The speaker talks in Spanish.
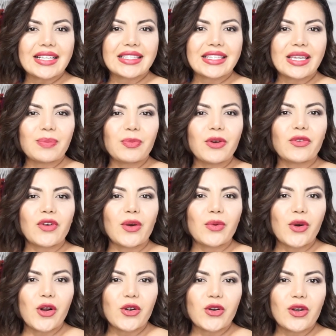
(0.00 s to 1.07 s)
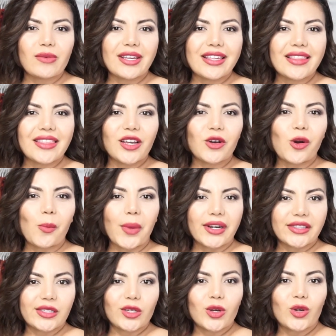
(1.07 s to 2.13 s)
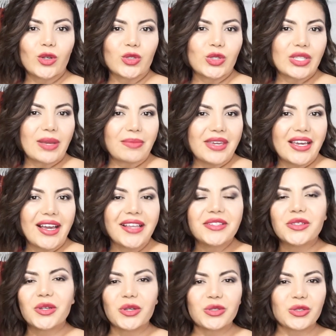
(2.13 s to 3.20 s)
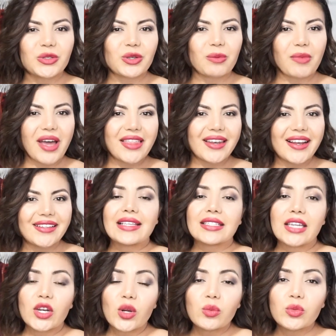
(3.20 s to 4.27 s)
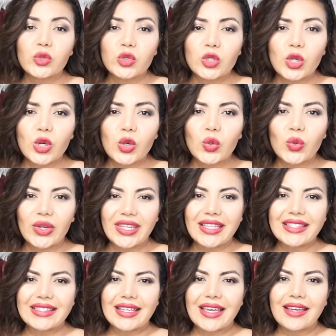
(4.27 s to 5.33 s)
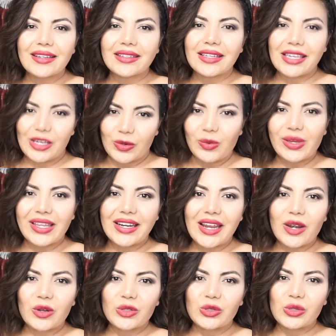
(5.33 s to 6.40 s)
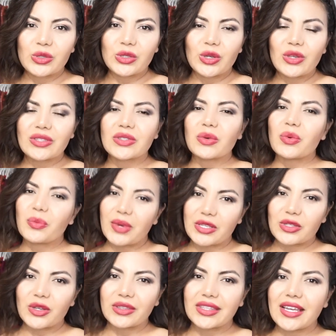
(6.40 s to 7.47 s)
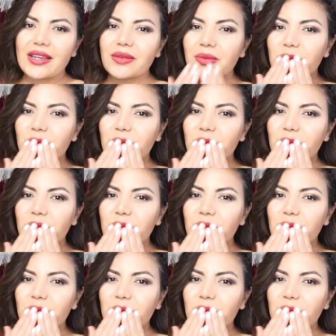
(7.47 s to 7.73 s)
así, por favor, no olviden de compartirlo con sus amigas, con sus comadres. Las quiero mucho, cuídense y cuiden a los suyos. Un besote.